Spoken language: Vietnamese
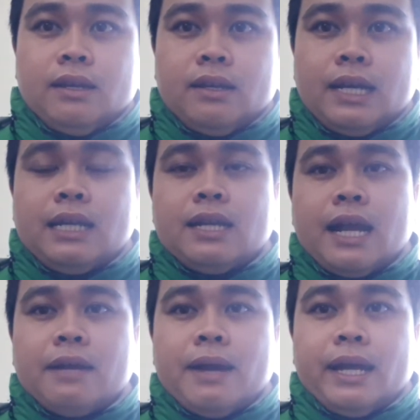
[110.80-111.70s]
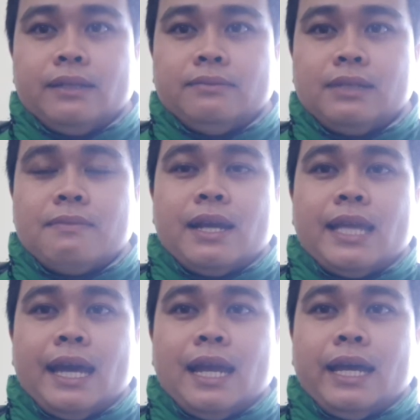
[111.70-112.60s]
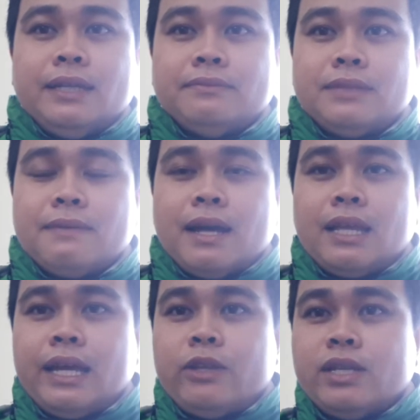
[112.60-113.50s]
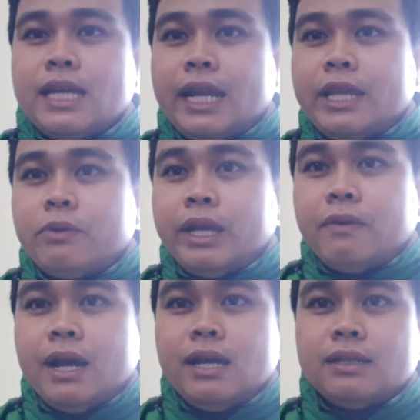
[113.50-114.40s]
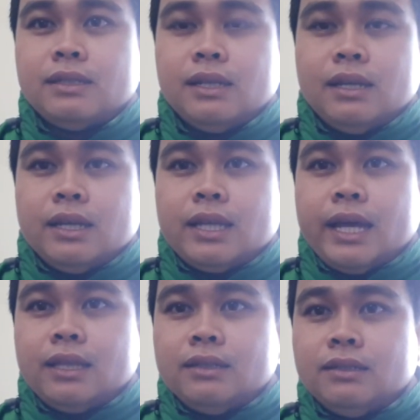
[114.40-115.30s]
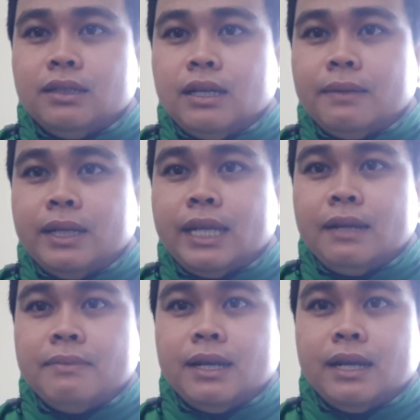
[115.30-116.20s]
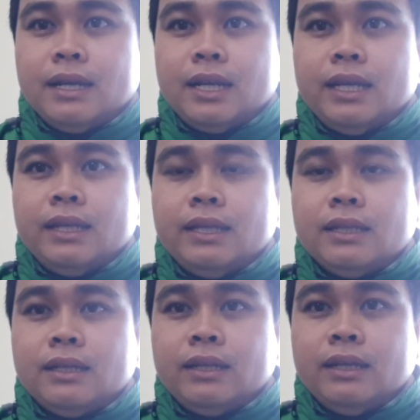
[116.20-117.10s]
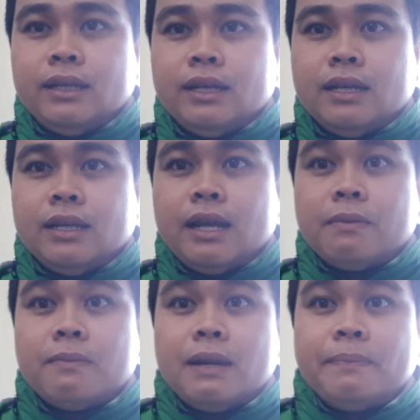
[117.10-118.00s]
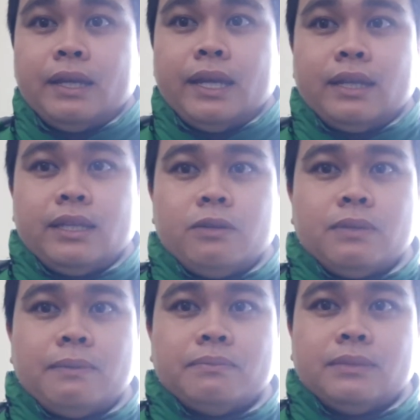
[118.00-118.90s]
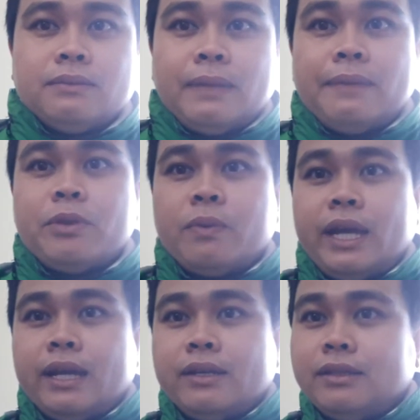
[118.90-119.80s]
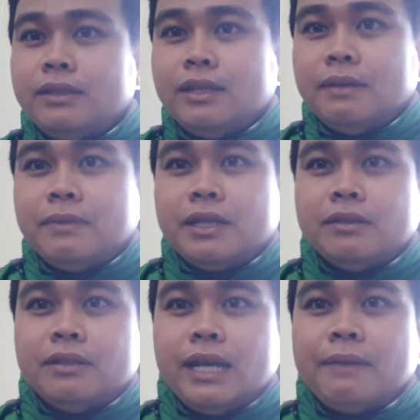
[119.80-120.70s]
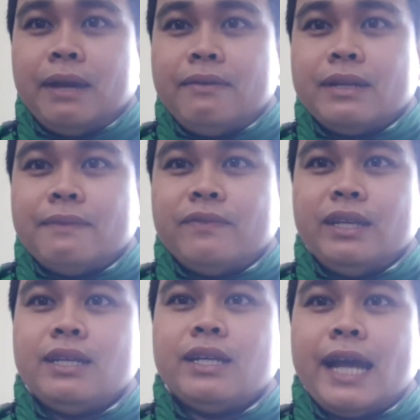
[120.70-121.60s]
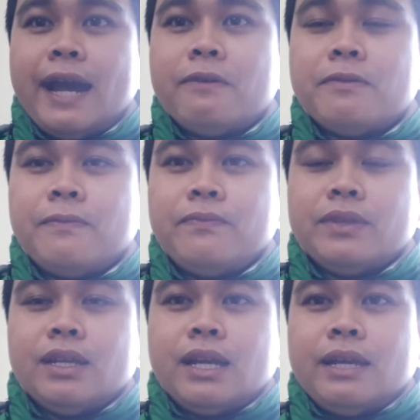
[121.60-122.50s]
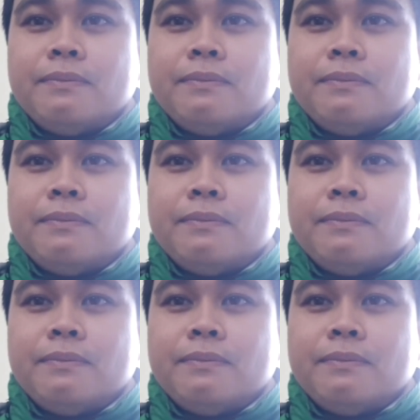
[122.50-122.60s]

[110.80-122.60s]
khách đó đạn các bạn các bạn chạy lại các bạn thấy cái chuyến xe này nhiều tiền quá chạy từ ờ, Bình Chánh mà đi tới ờ, Đại học Nông Lâm chẳng hạn thì cũng tầm 70 ngàn rồi trừ 27% phí thì hơi cao cái